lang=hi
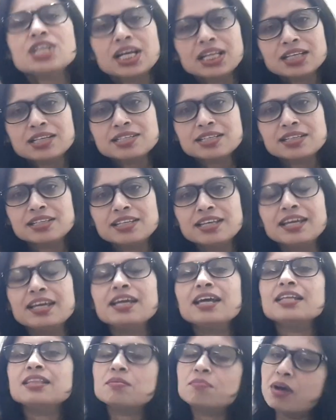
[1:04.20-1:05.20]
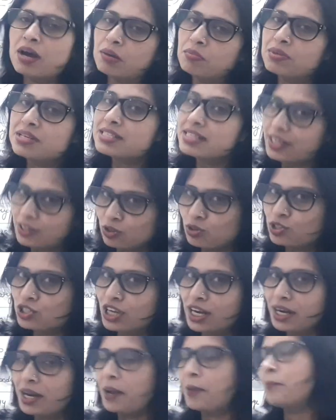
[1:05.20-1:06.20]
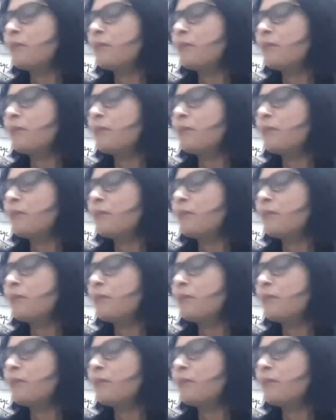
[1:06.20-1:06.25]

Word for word: ज़्यादा जल्दी ही ये दिमाग में सेट हो जाना